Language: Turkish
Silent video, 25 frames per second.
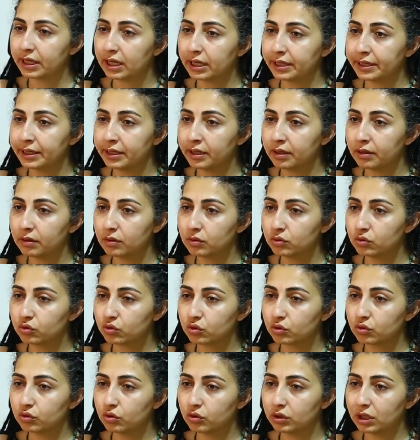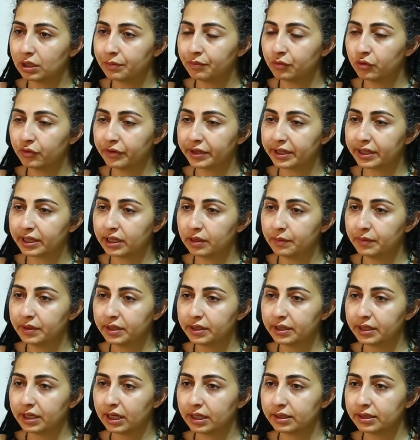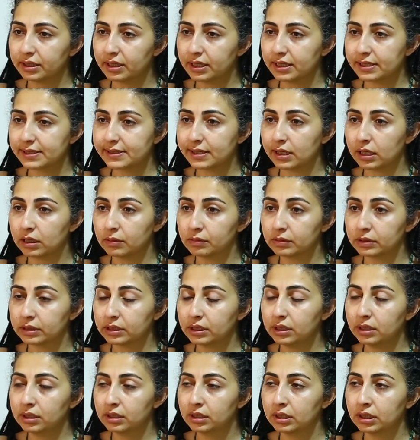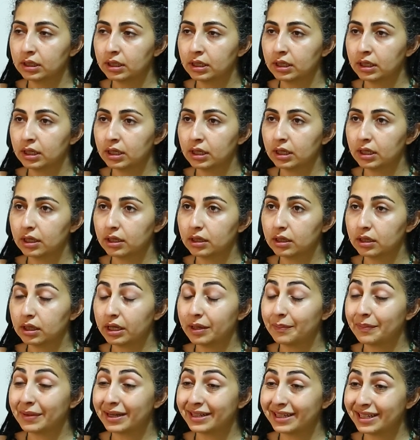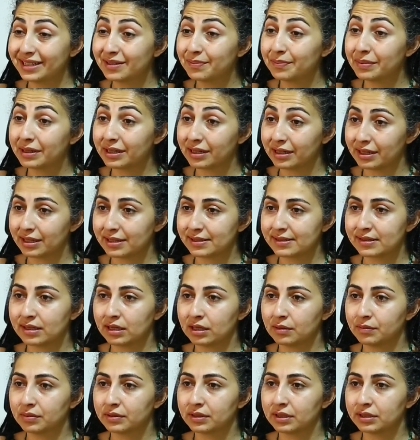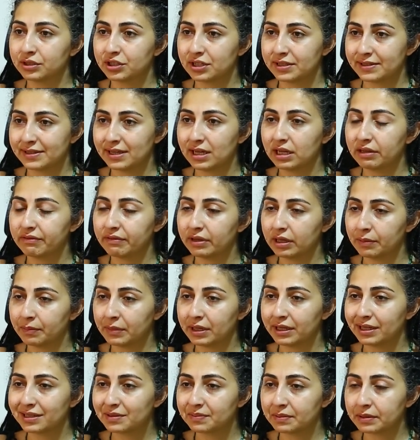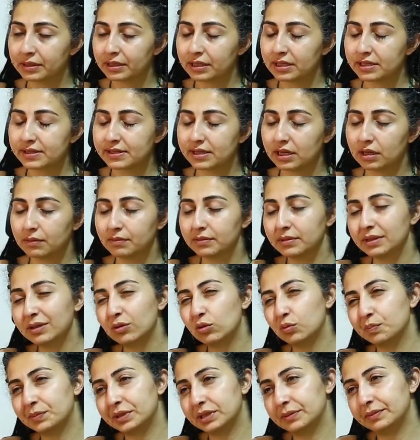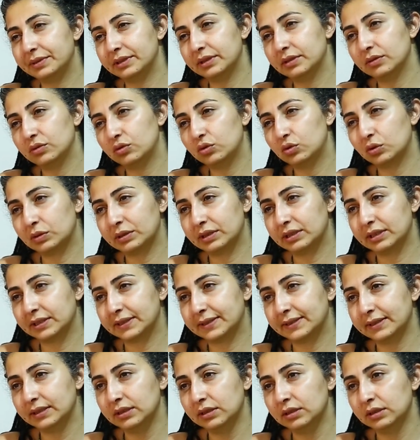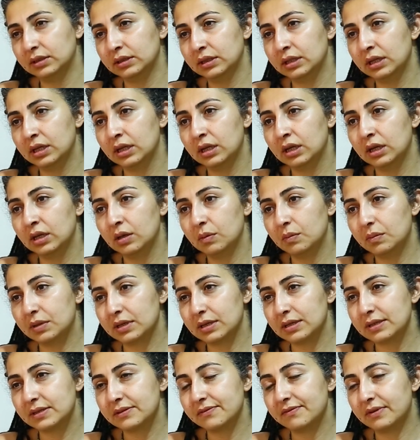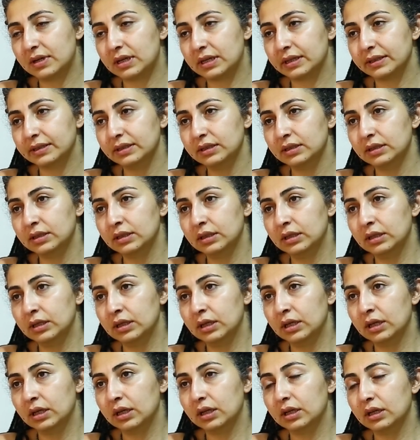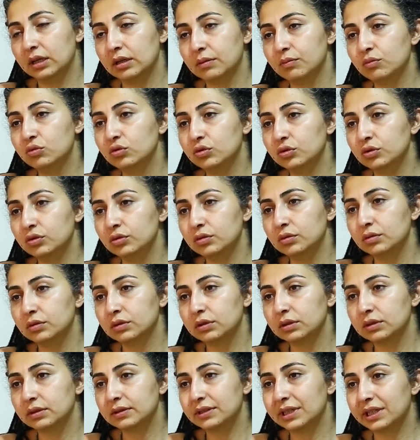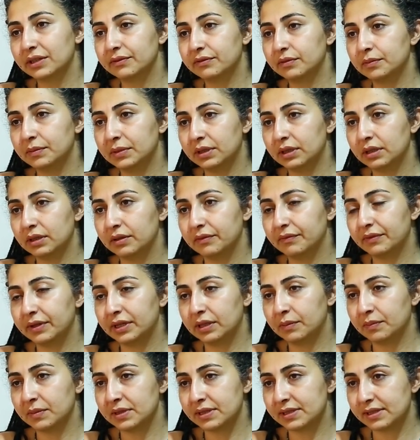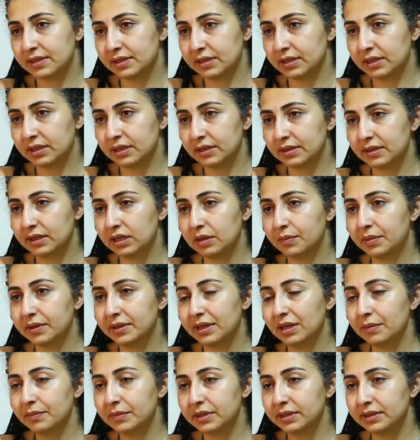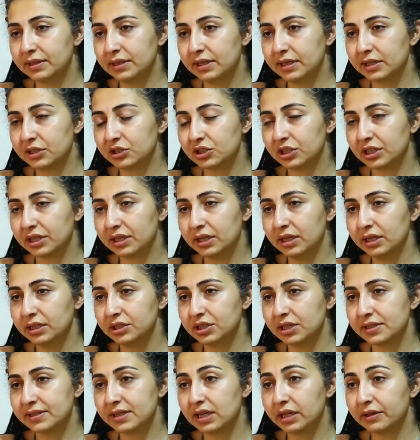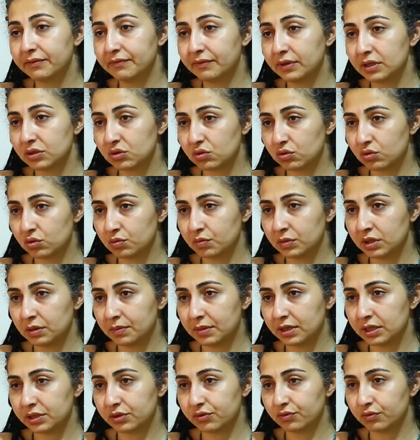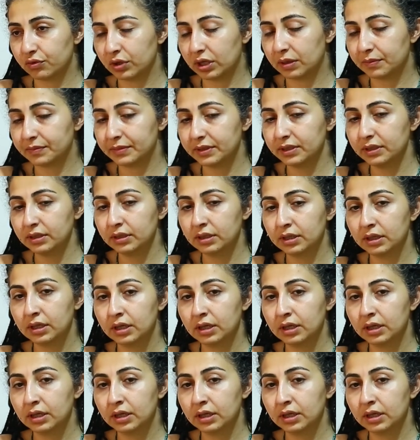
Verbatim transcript: yani tutuklu olan müvekkilimin kendi hesabında e, emanet para hesabında cezaevi emanet para hesabında 11 bin Türk lirası parası vardı. E, bunun tarafıma verilmesini talep eden bir dilekçeyle ceza infaz kurumuna başvuru yaptı.